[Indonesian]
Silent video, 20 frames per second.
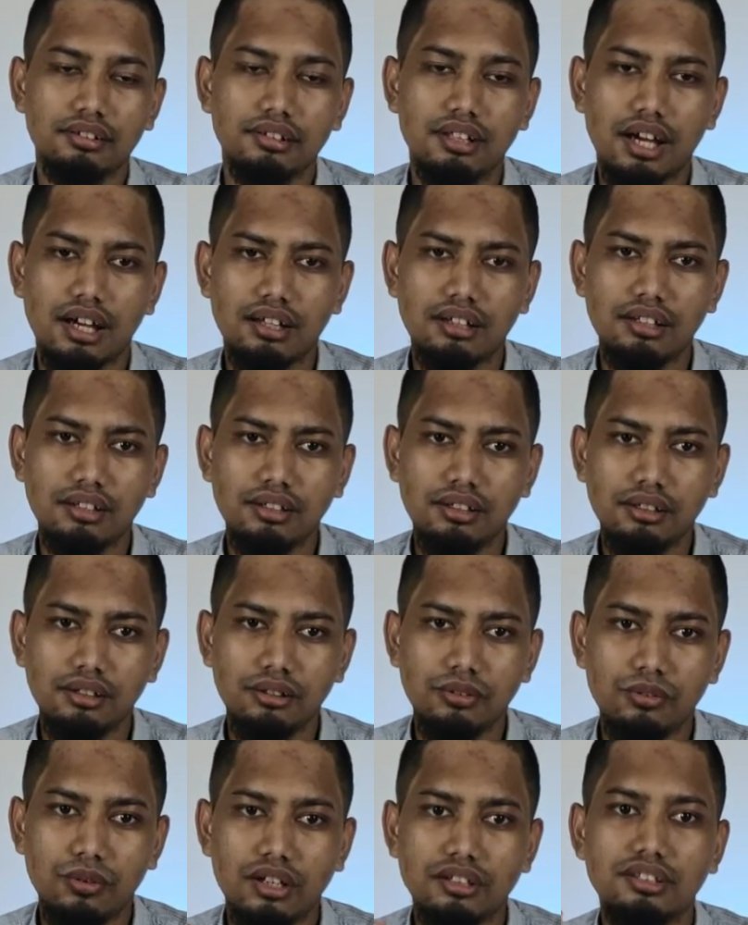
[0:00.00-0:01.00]
dari
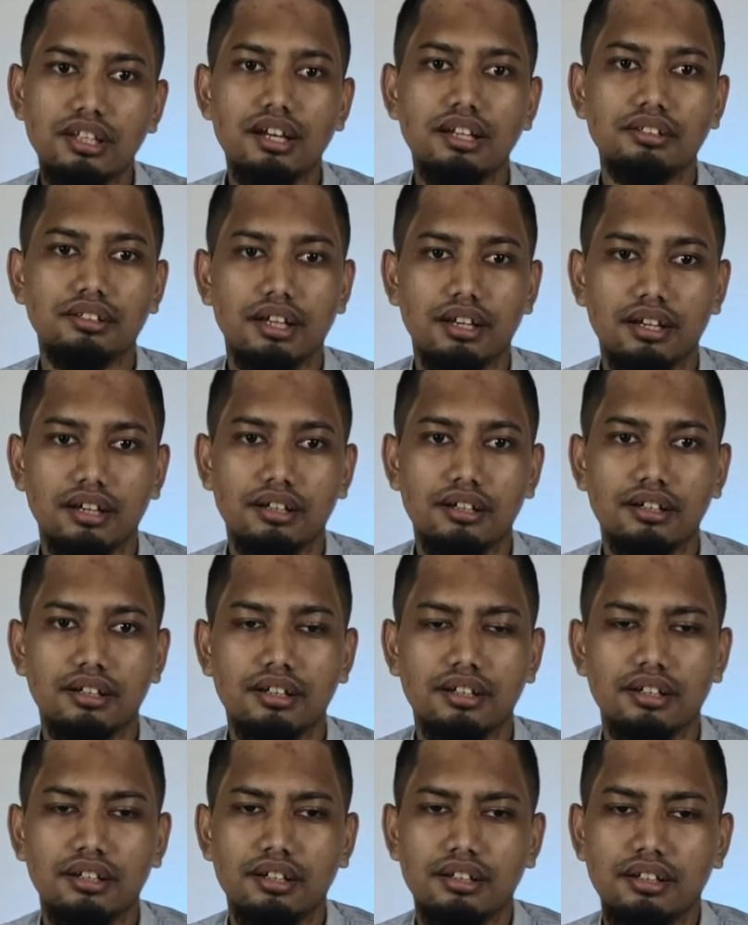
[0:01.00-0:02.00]

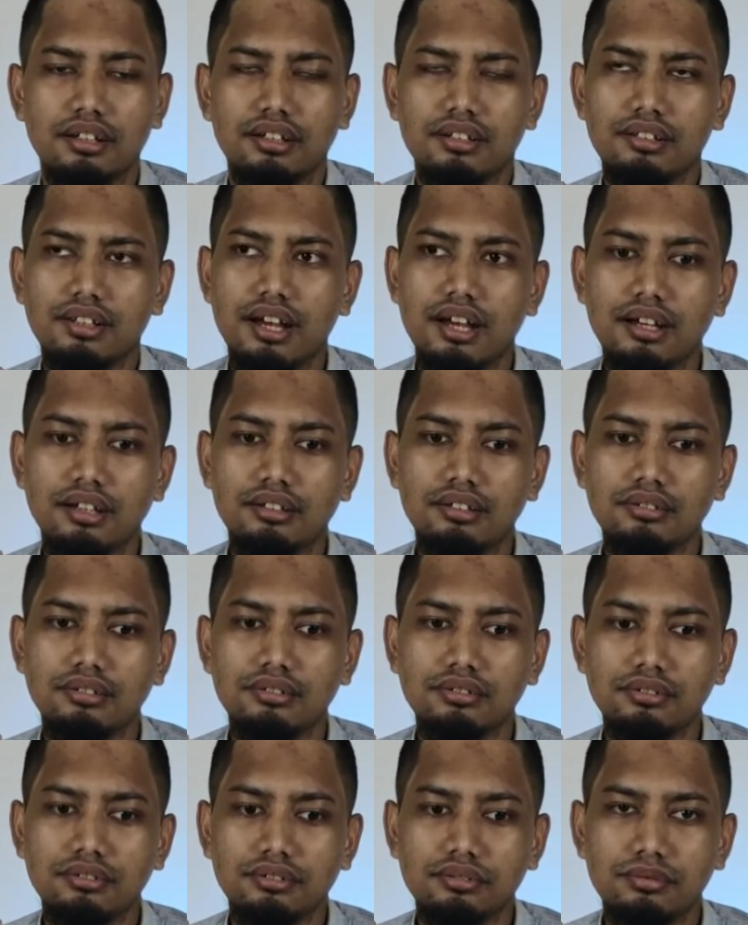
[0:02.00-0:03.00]
wajahnya yang
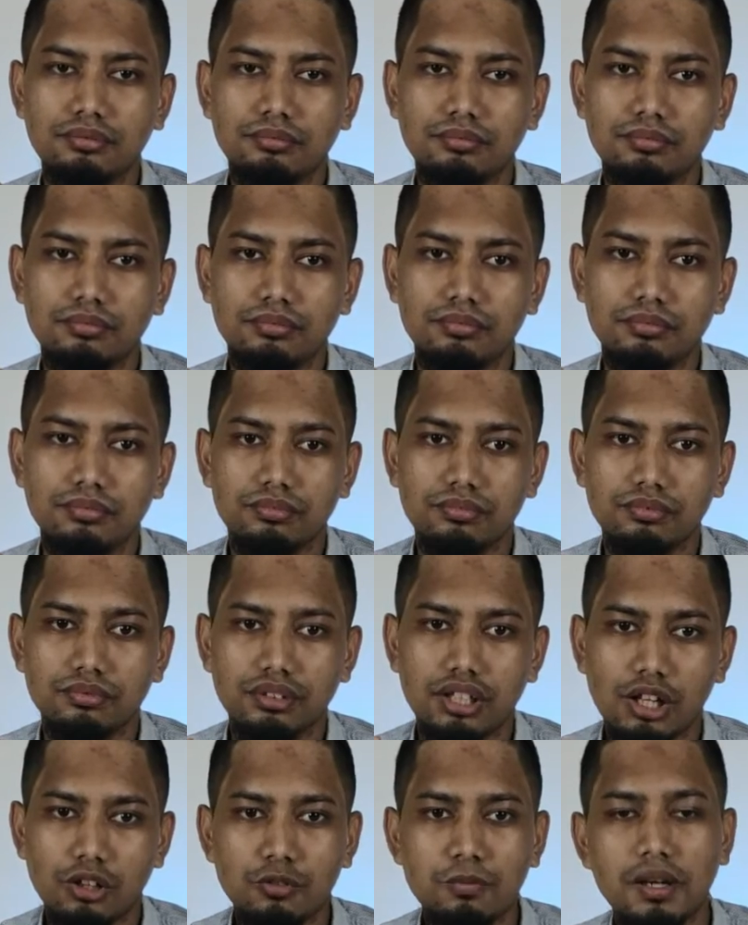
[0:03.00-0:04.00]

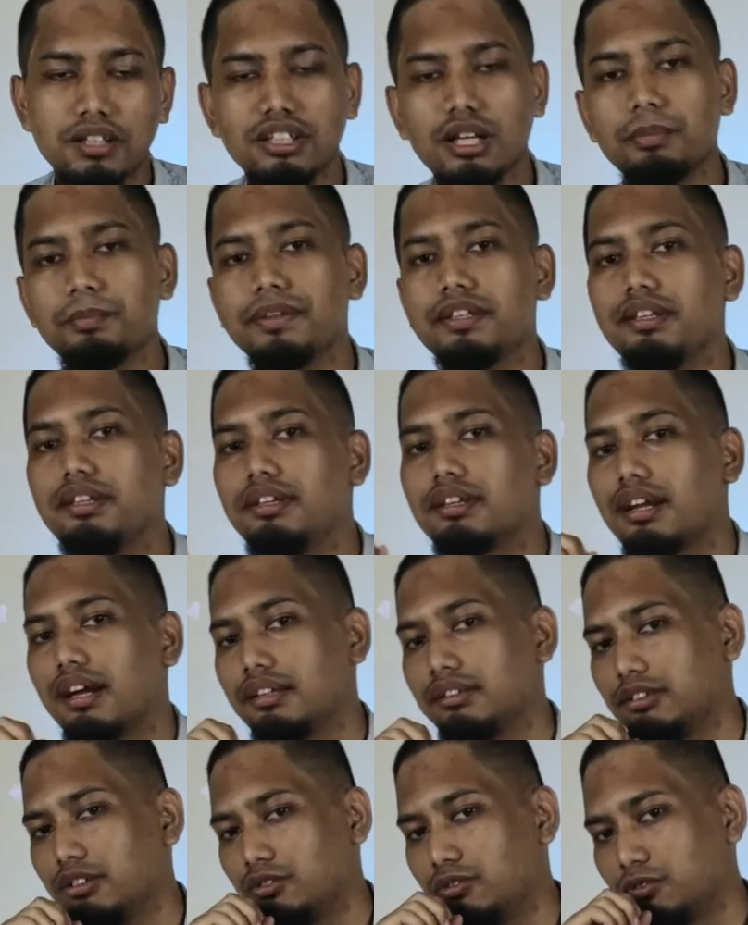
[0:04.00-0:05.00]
selalu banyak
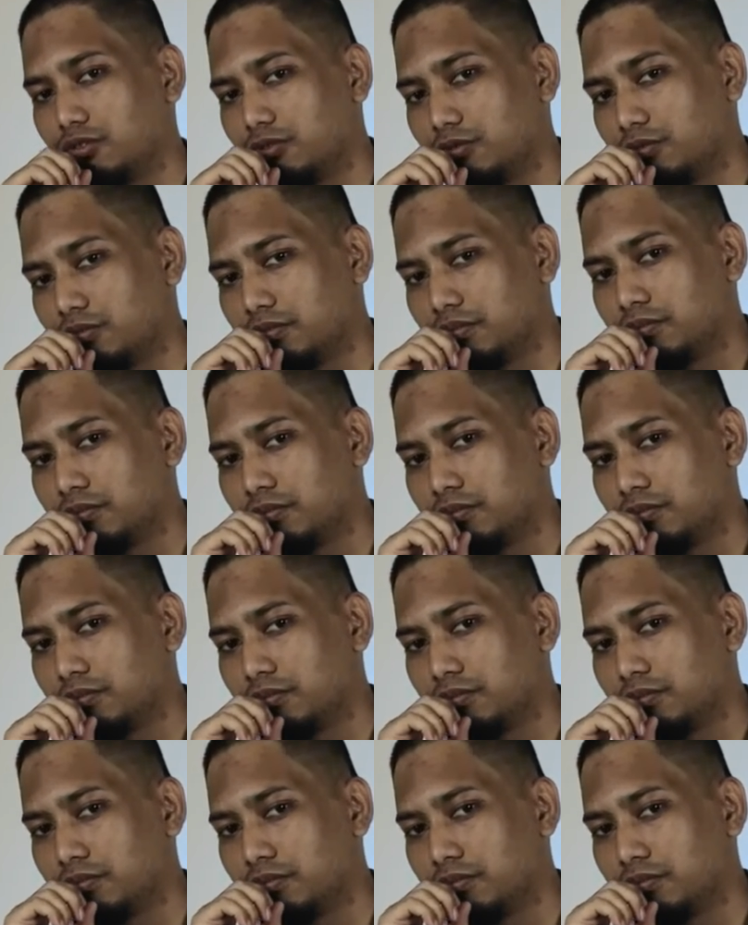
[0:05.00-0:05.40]
pikiran gitu.